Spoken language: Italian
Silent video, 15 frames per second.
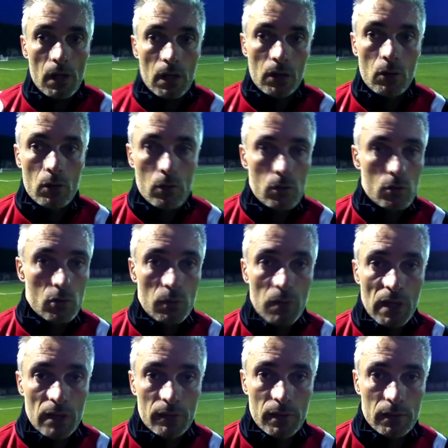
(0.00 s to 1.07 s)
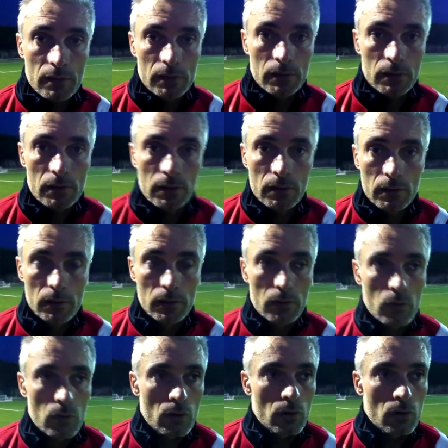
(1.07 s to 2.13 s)
Eh, loro sono bravi, eh,
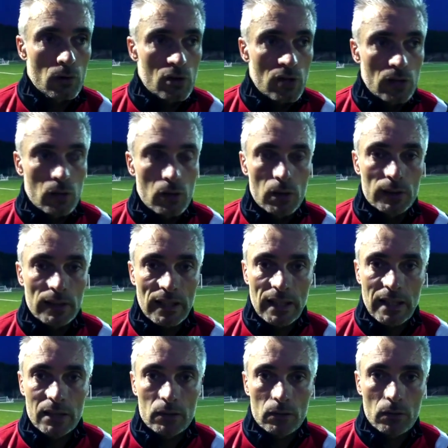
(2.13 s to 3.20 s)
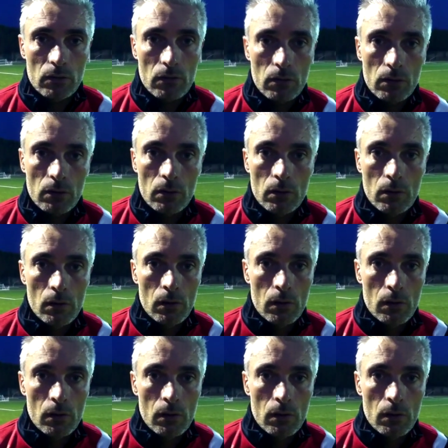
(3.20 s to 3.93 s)
loro ci hanno attaccato